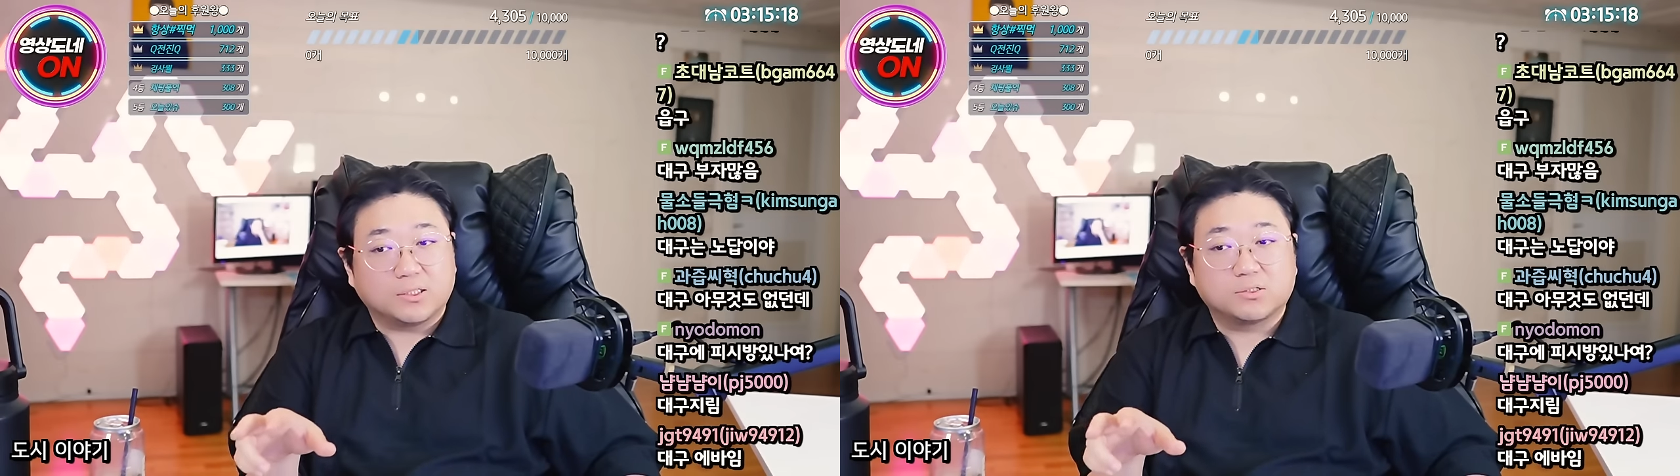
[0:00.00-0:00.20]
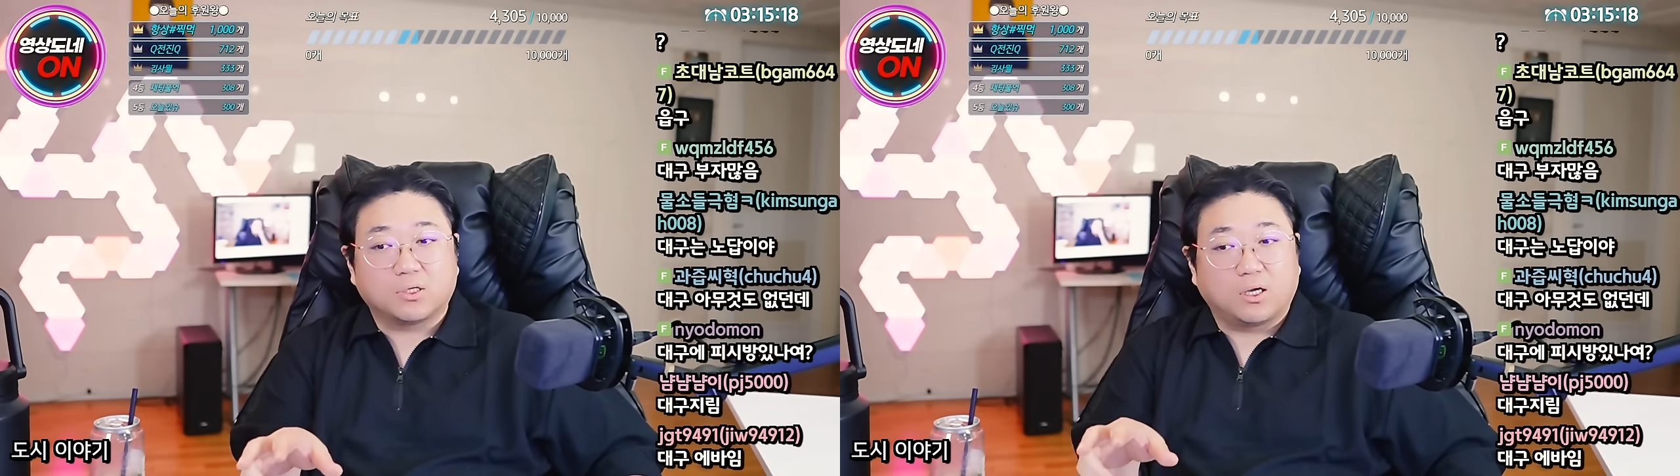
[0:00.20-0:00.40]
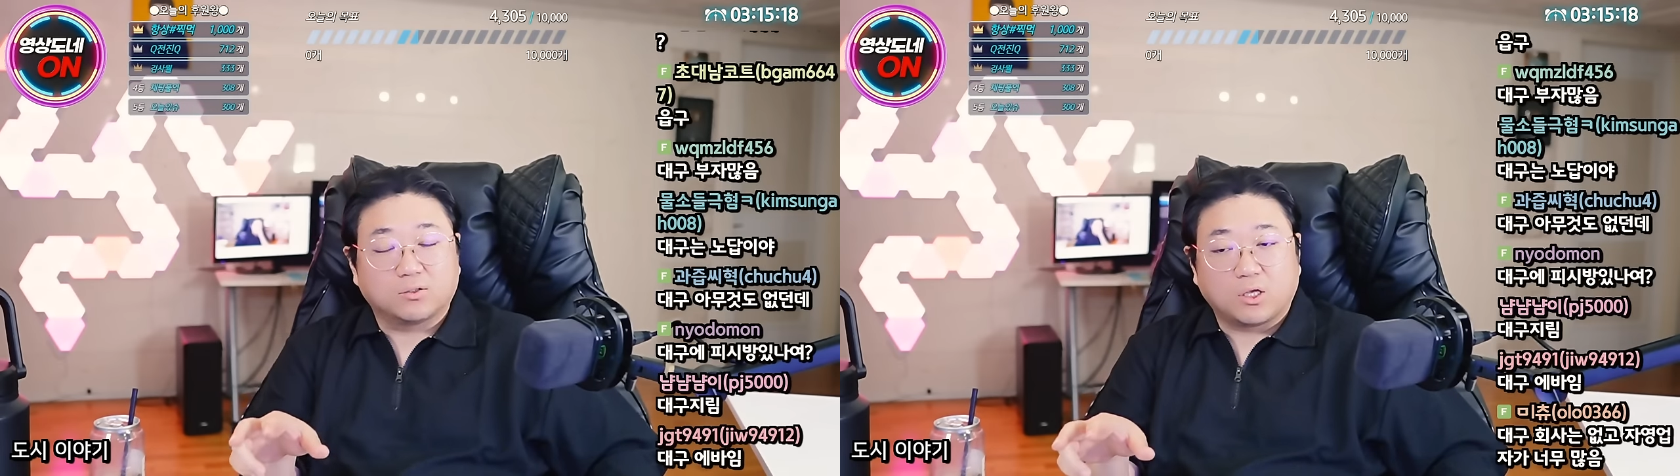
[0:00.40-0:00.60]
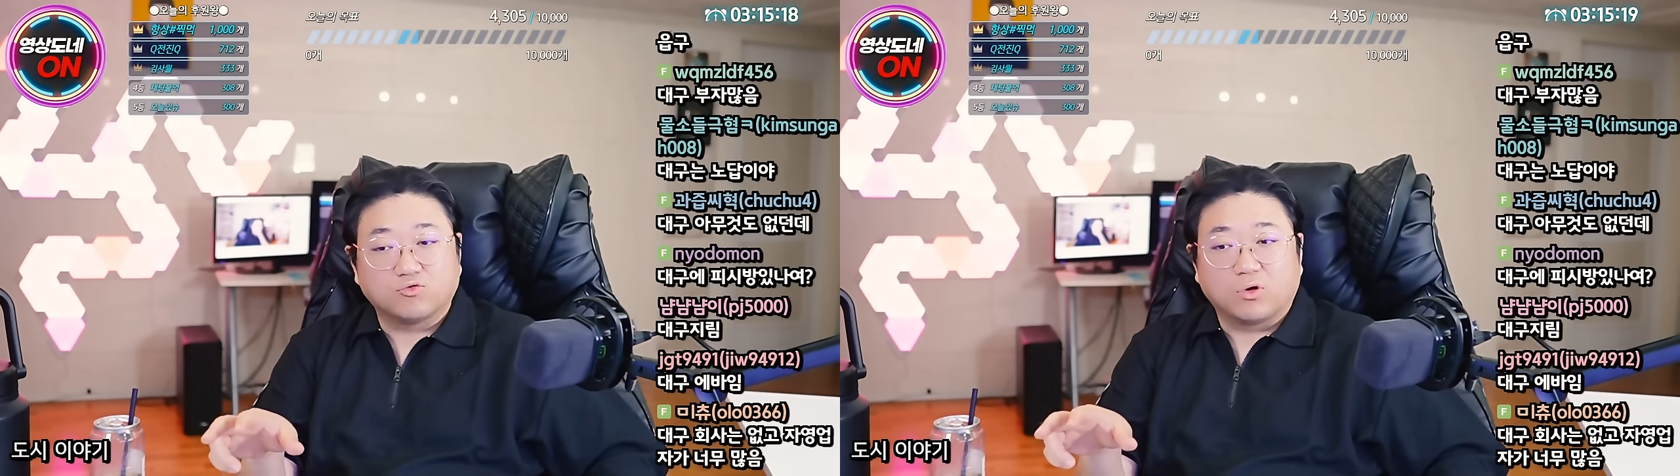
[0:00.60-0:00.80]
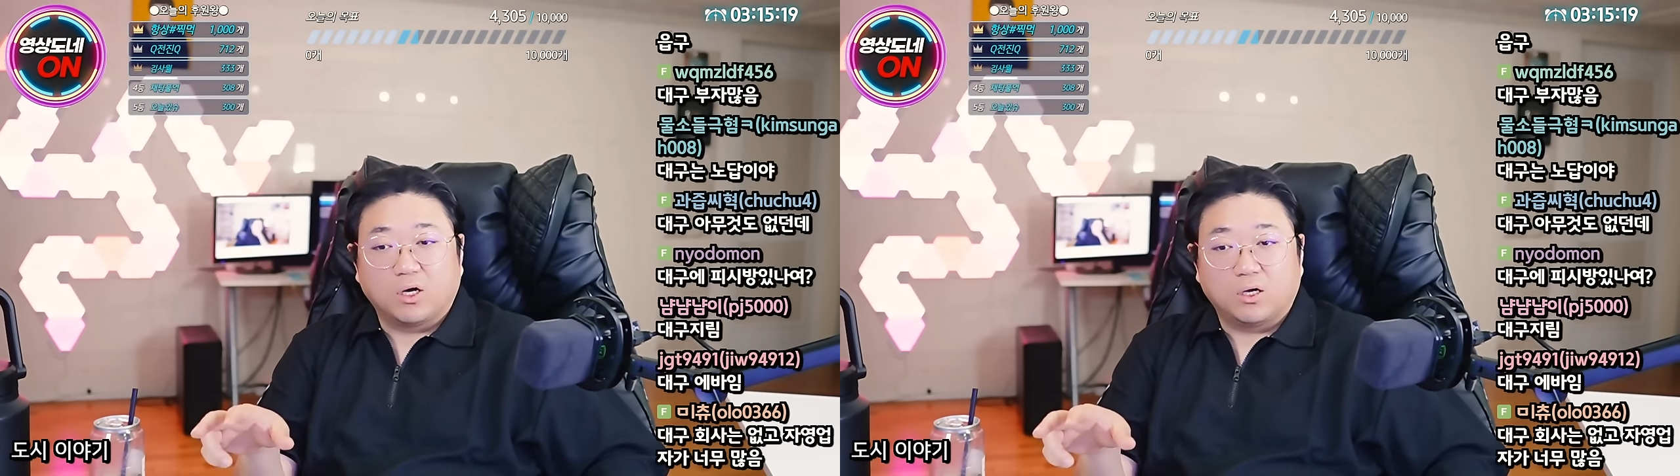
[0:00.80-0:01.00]
많더라,
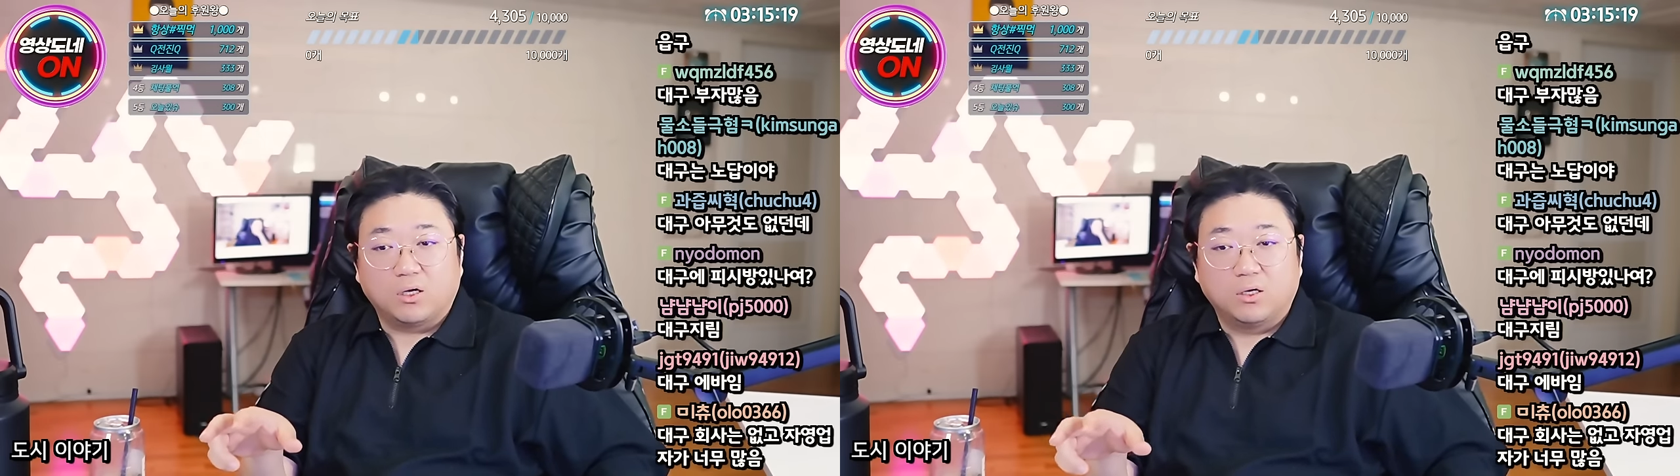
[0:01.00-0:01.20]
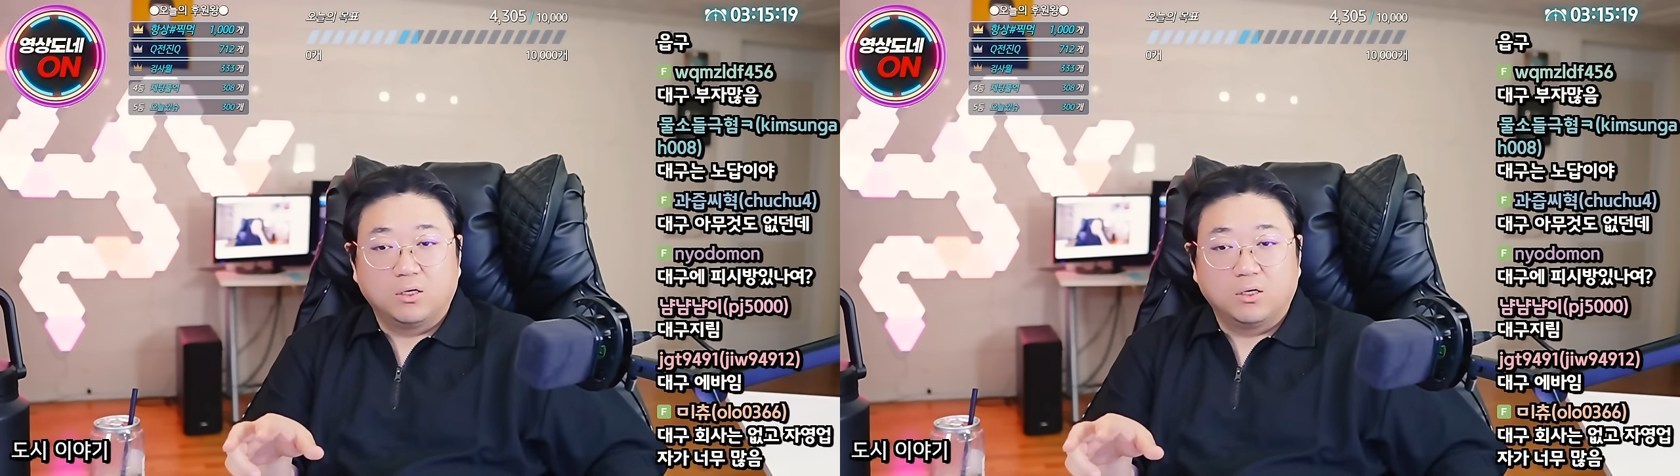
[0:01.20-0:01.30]
대구가.